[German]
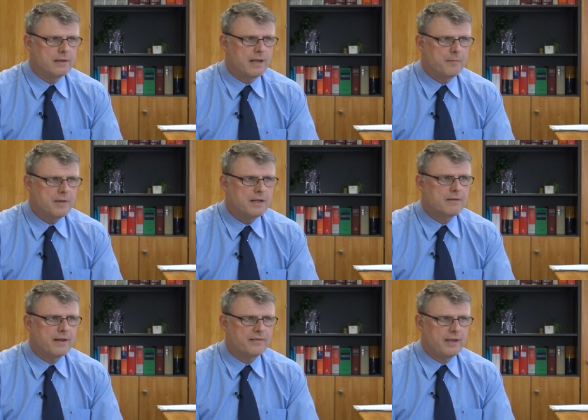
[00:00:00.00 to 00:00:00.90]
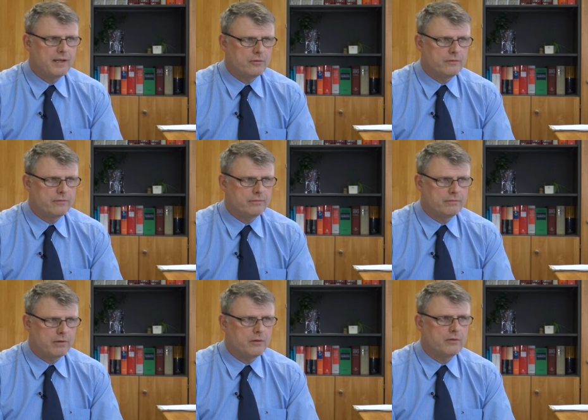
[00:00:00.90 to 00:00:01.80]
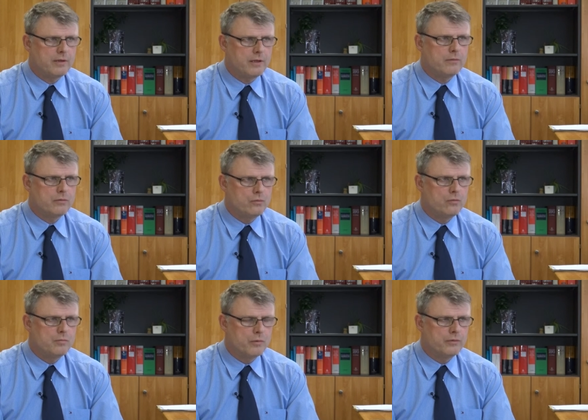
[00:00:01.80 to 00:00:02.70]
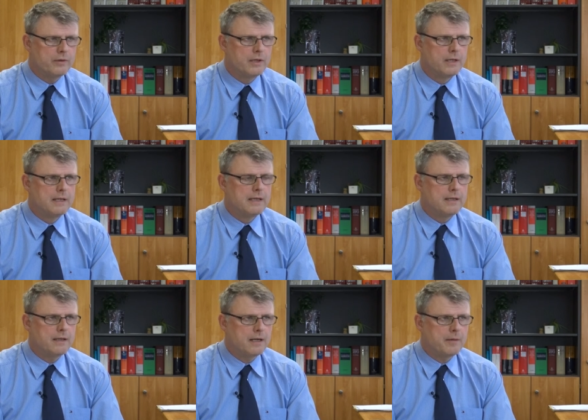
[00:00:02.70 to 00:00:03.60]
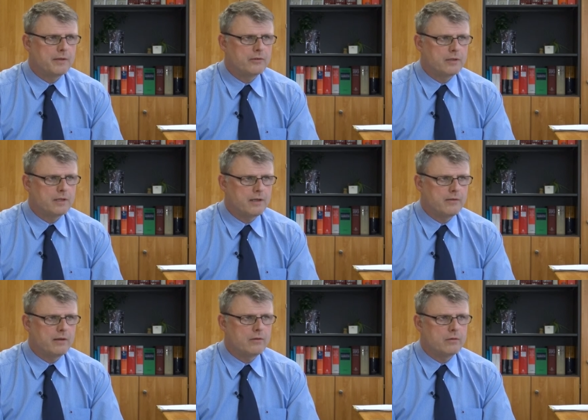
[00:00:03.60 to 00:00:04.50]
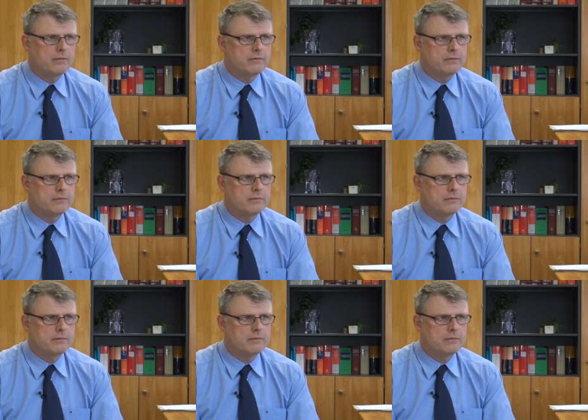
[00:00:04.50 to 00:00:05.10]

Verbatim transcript: ermittelt, was er dort voraussichtlich wird tun müssen, dann kann man solche Risiken auch äh,